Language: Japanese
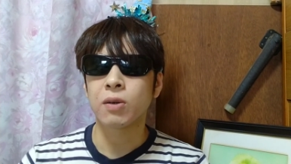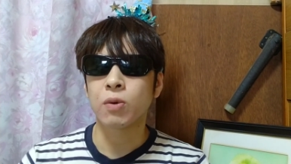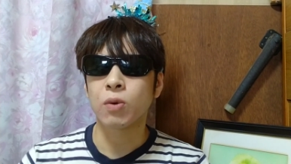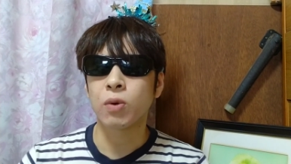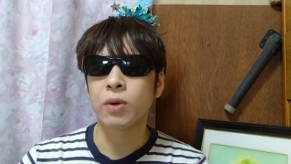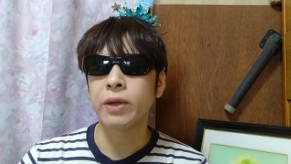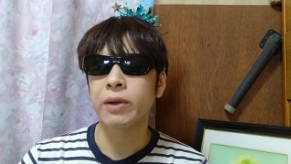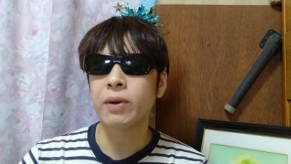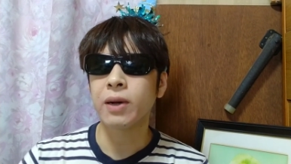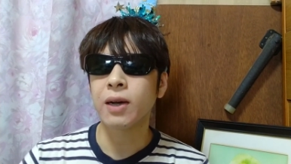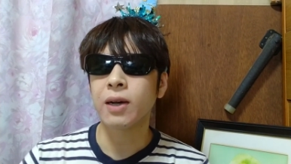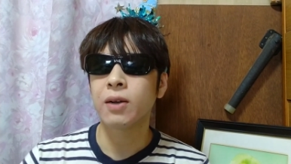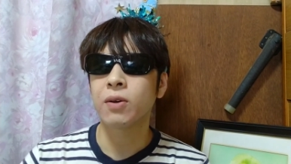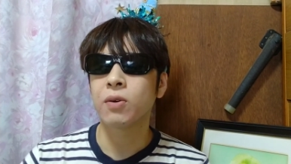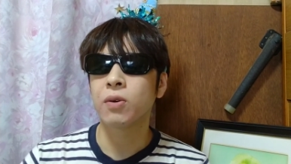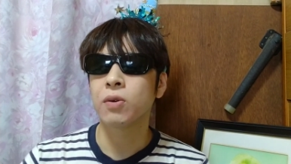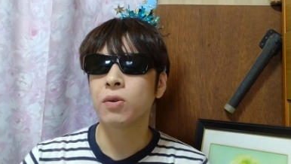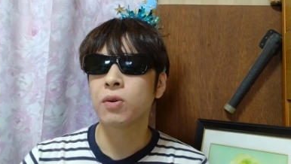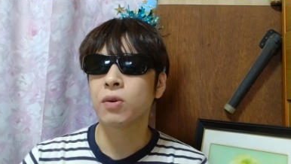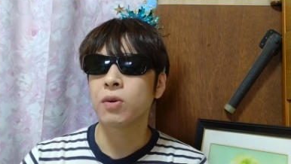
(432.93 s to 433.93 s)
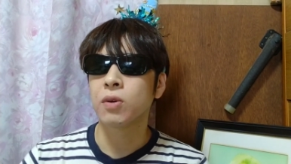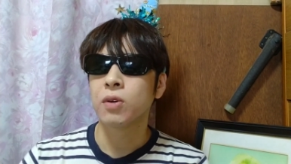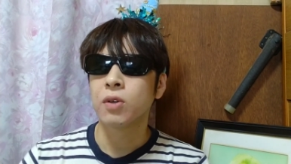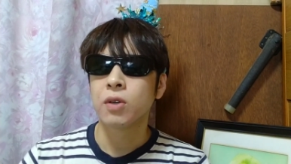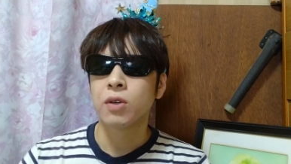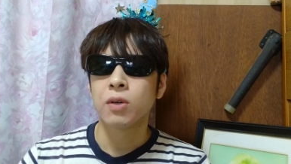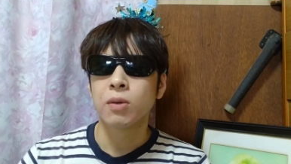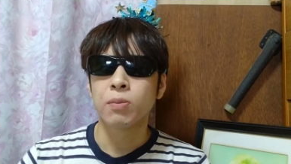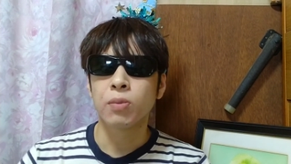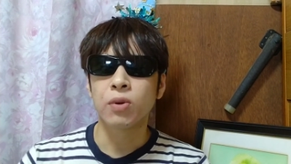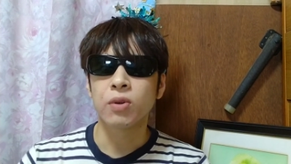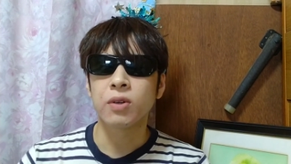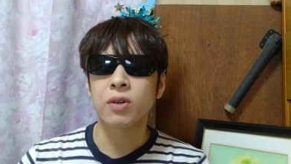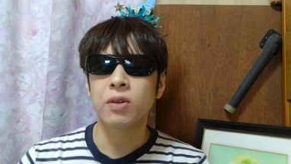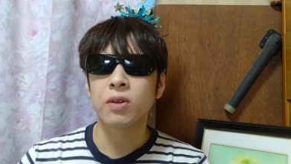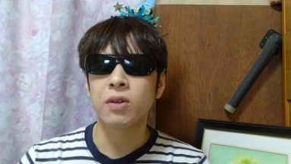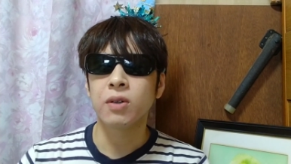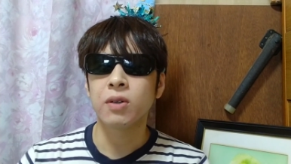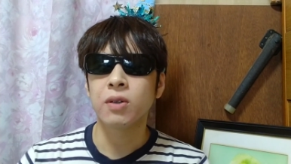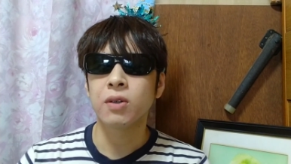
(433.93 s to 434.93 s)
これはあの、
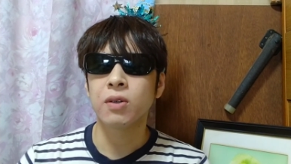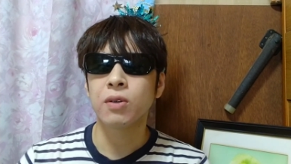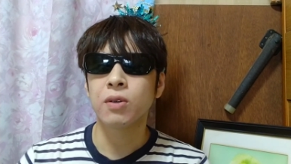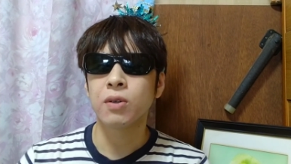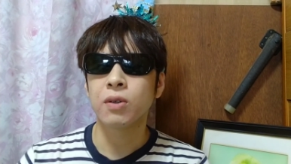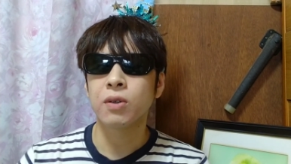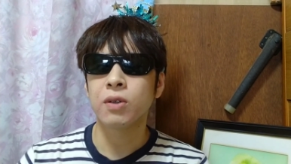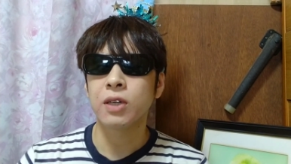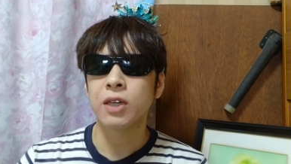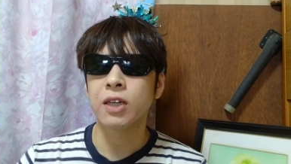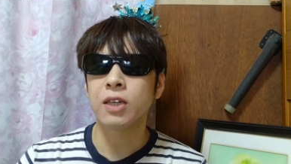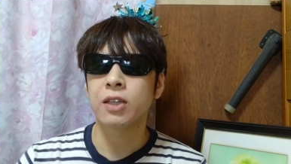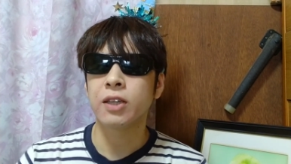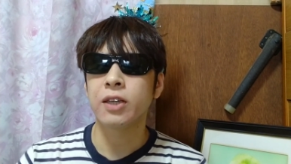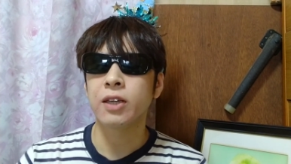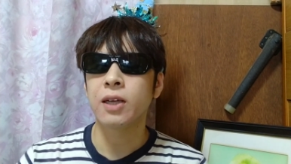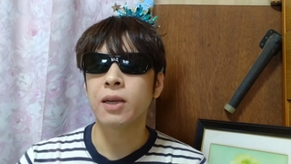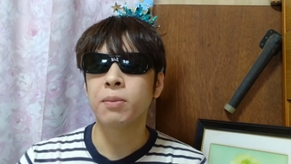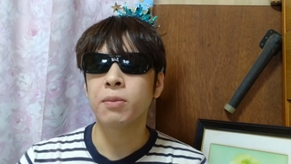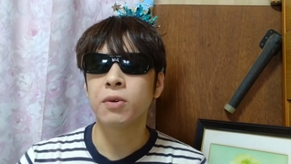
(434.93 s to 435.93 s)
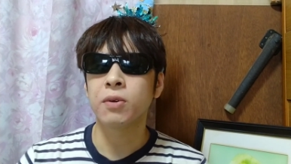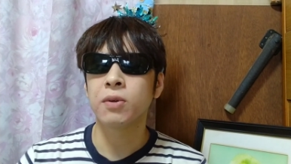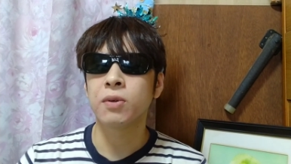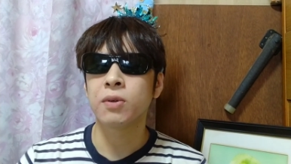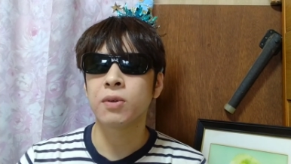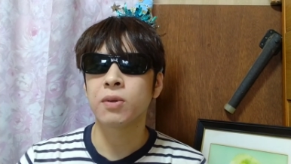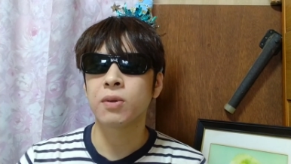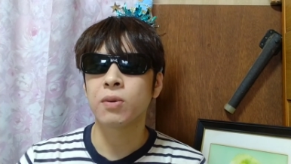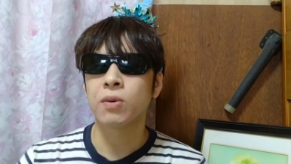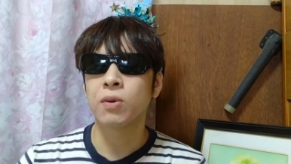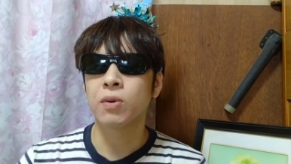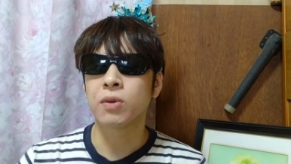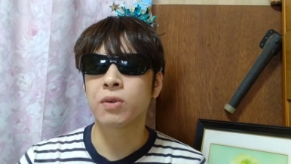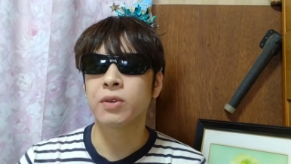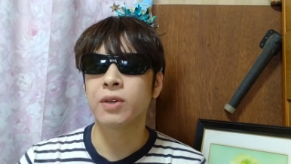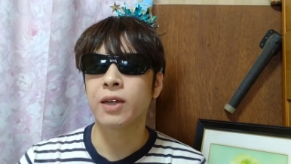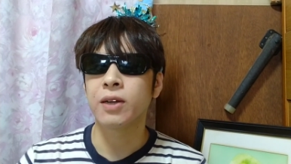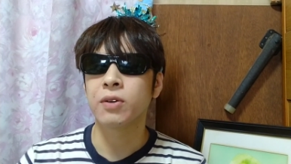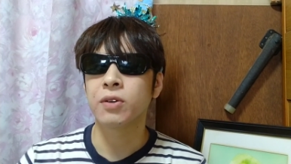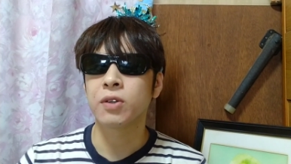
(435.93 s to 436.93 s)
僕に DM を
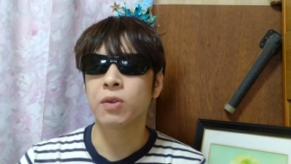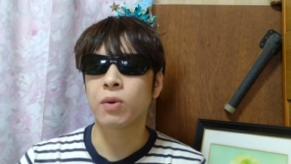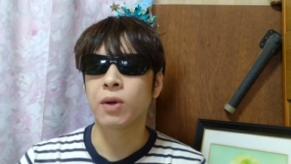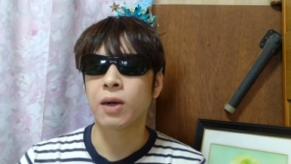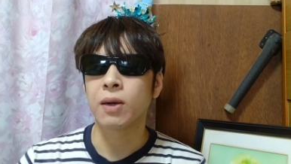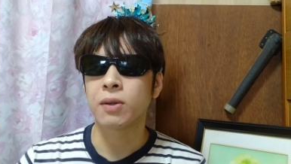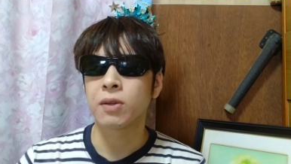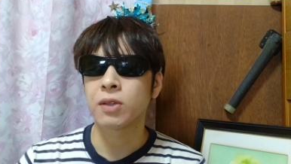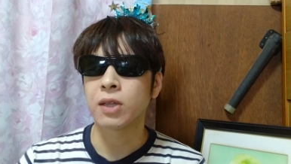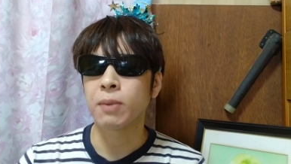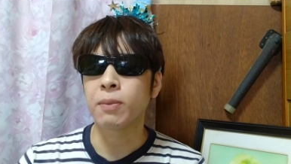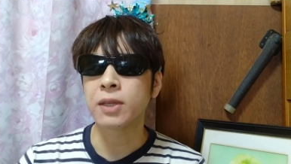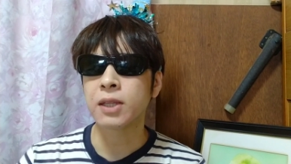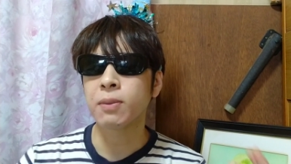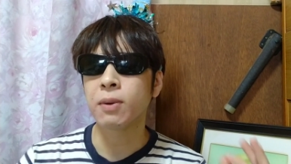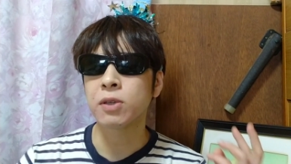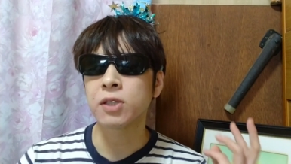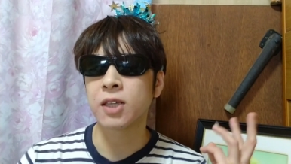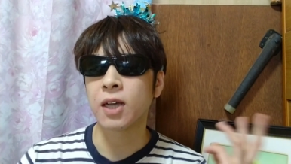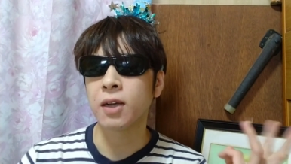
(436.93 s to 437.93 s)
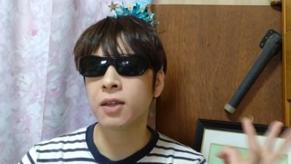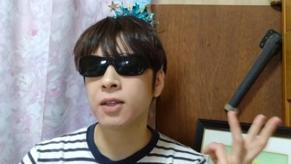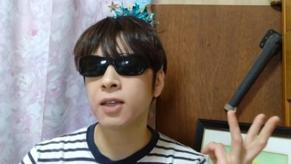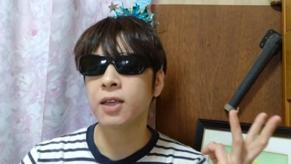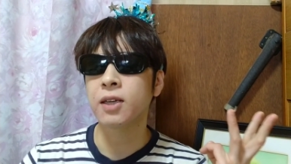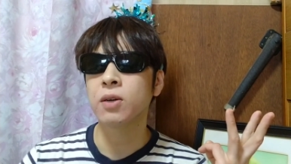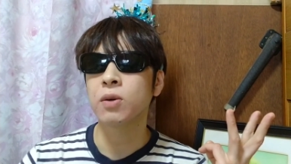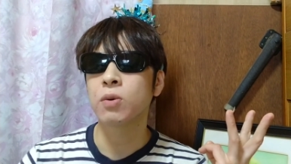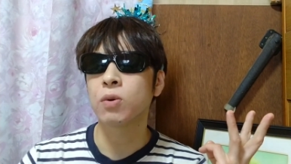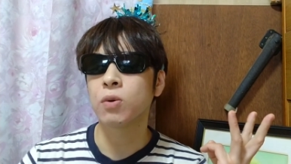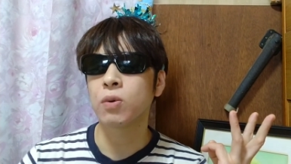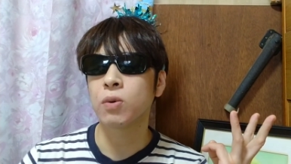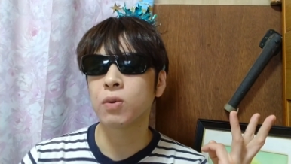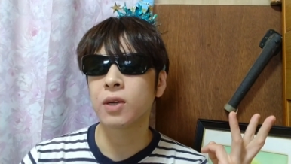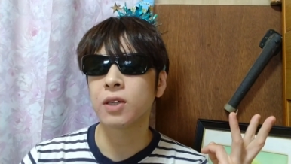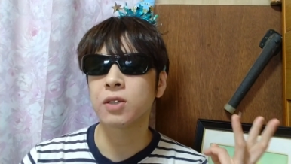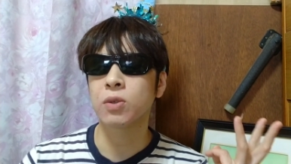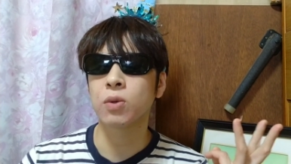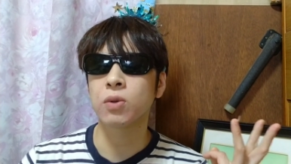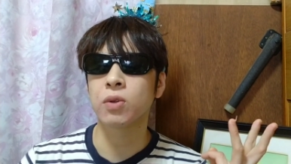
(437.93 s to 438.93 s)
くれる人が、たまたま3人
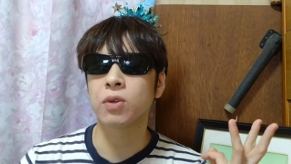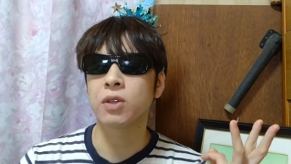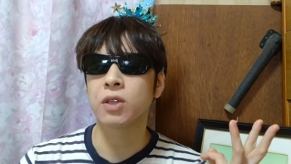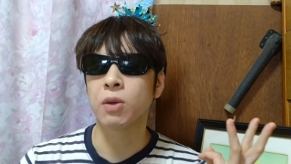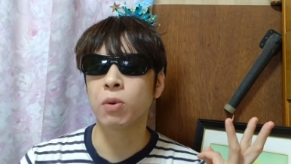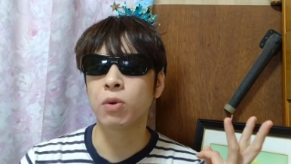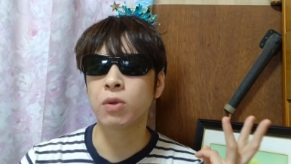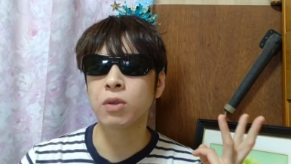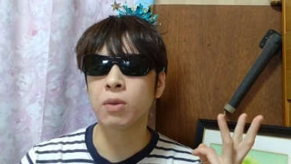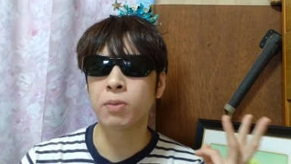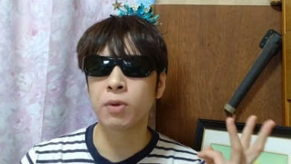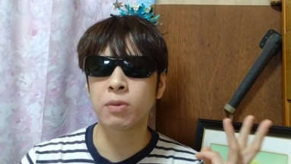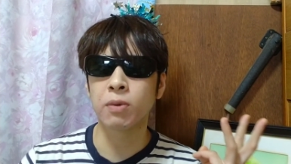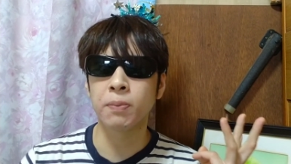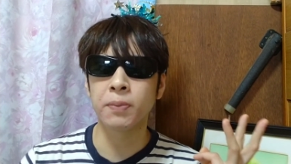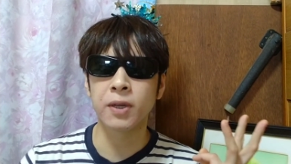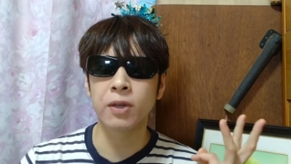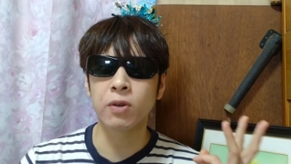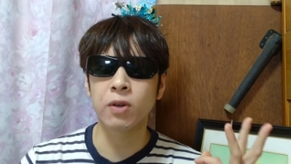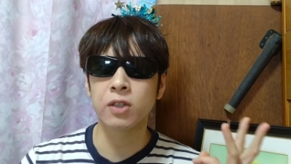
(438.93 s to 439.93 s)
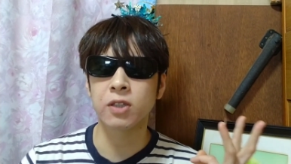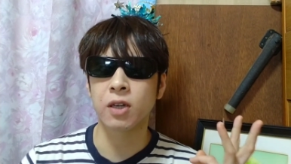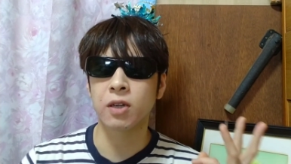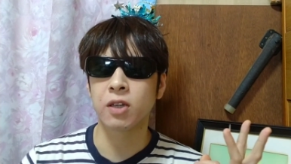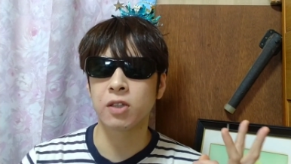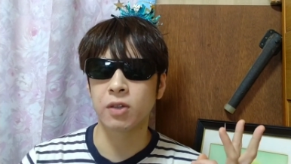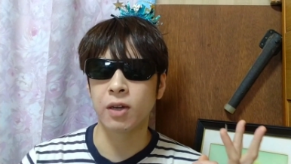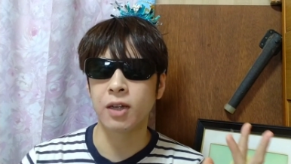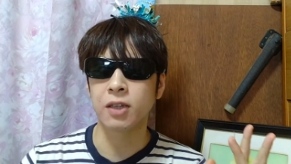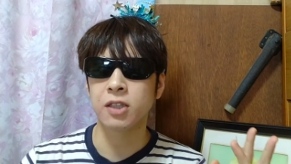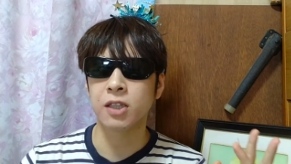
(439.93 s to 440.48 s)
同じこと言って、本当僕もびっくりしたんですよね。